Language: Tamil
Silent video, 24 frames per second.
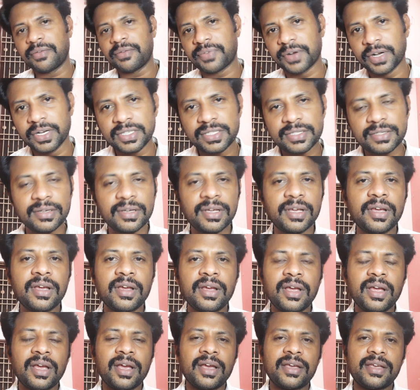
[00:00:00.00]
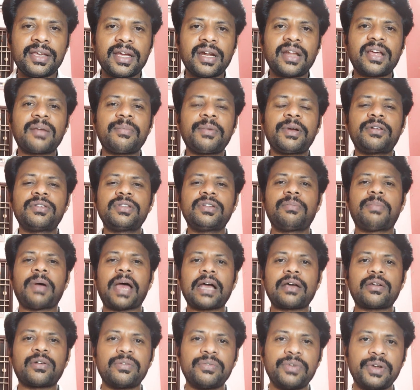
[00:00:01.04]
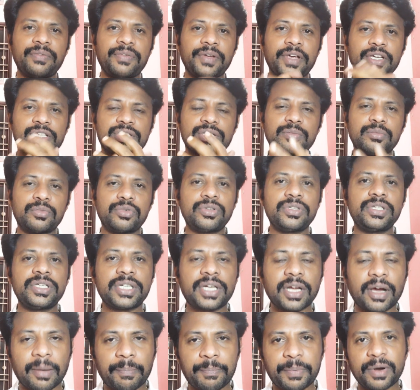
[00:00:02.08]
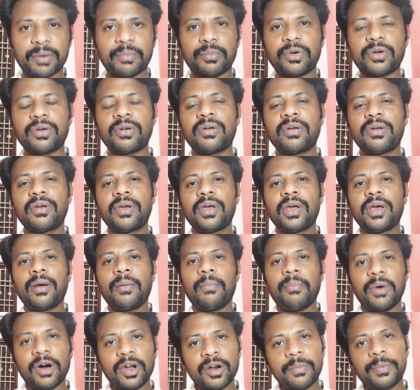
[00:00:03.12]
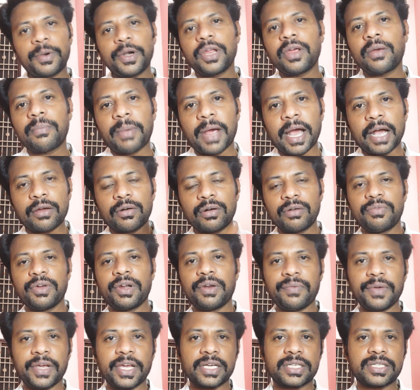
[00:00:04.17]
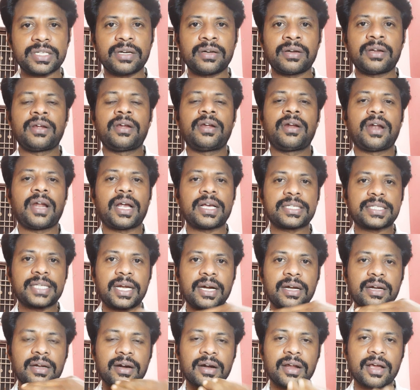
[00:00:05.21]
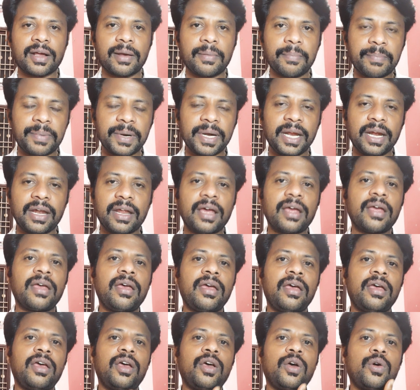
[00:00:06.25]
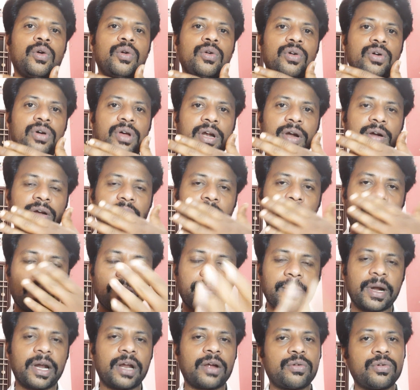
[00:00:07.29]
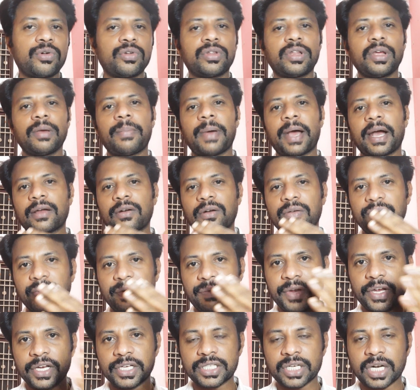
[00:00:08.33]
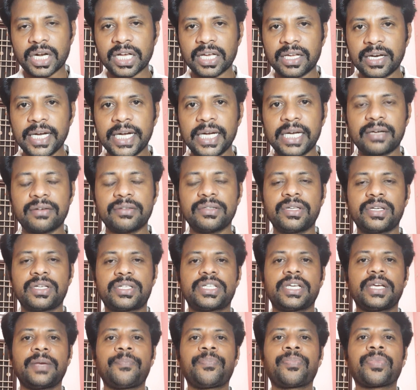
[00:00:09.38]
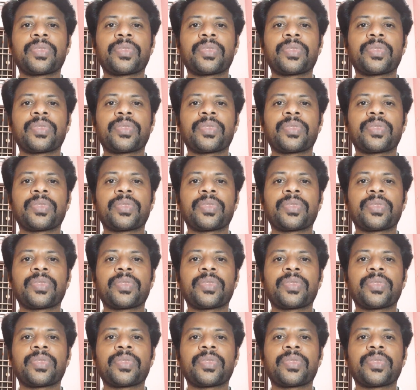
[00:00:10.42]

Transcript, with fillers: ஃப்ரெண்ட்ஸ் எல்லாருமே வந்து பேக்ரவுண்ட் வெரிஃபிகேஷன் முடிஞ்சிட்டு அப்புறமும் மறுபடியும் பேக்ரவுண்ட் வெரிஃபிகேஷன் நான் செலக்ட் ஆன கம்பெனியில் என்னோடய டாக்குமெண்ட்லாம் கொடுத்து பேக்ரவுண்ட் வெரிஃபிகேஷன்லாம் க்ரீனில் வந்துருச்சு